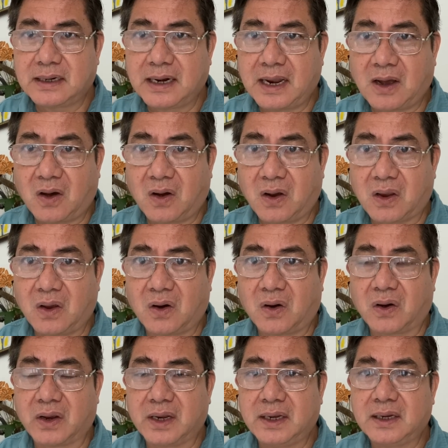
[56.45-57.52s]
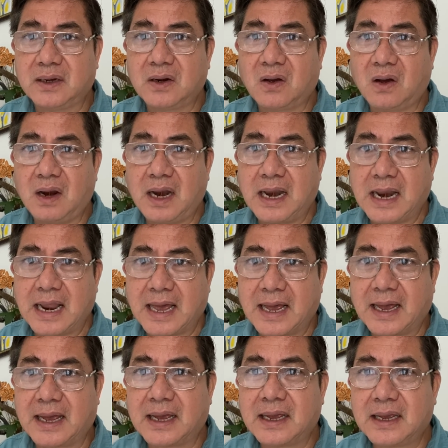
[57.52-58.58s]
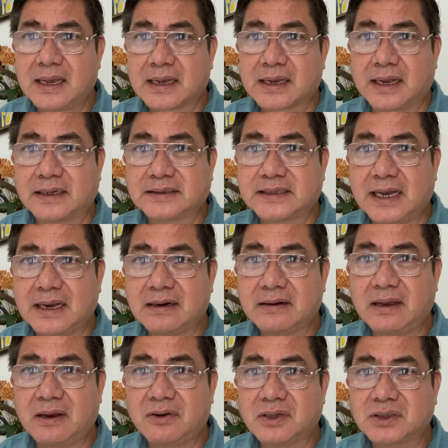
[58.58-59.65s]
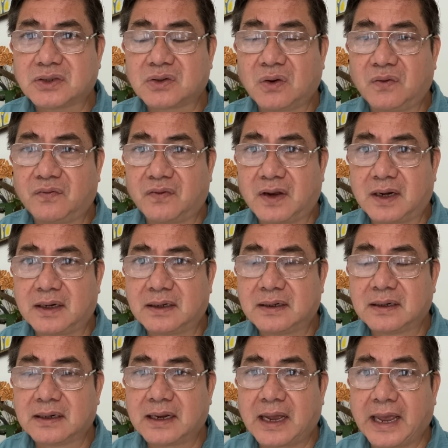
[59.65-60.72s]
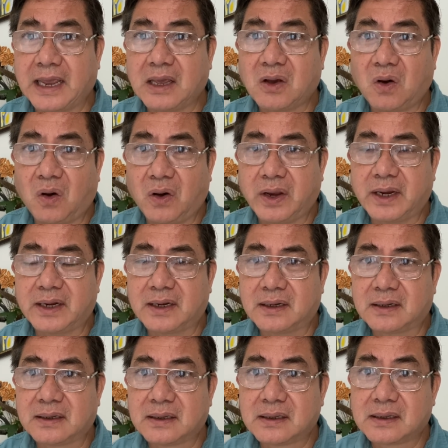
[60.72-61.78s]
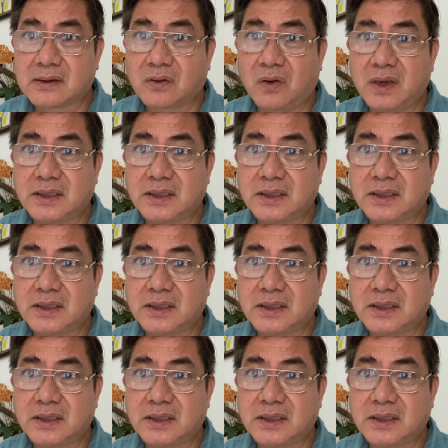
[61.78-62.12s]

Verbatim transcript: đòi hỏi đó là cảnh sát Derek Chauvin hãy coi, coi